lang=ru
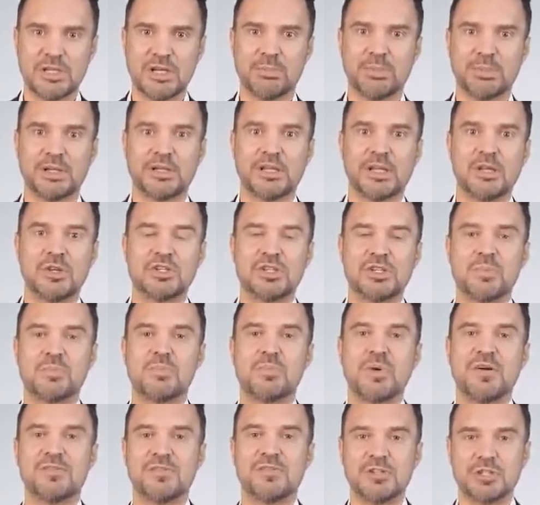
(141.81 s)
обладающее
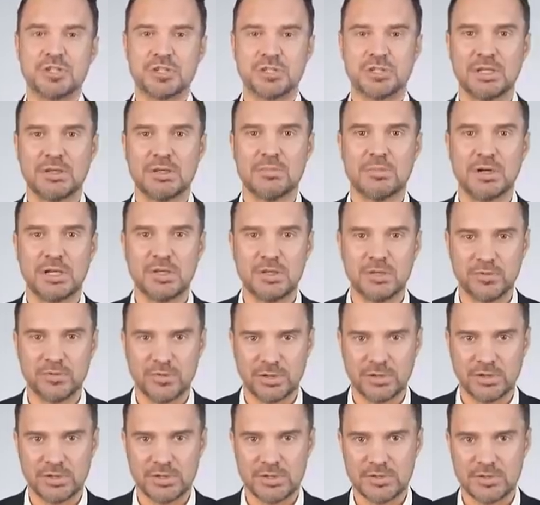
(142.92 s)
повышенной
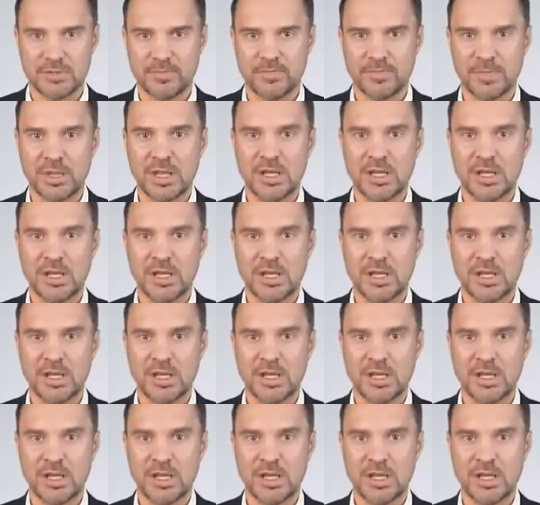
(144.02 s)
маневренностью.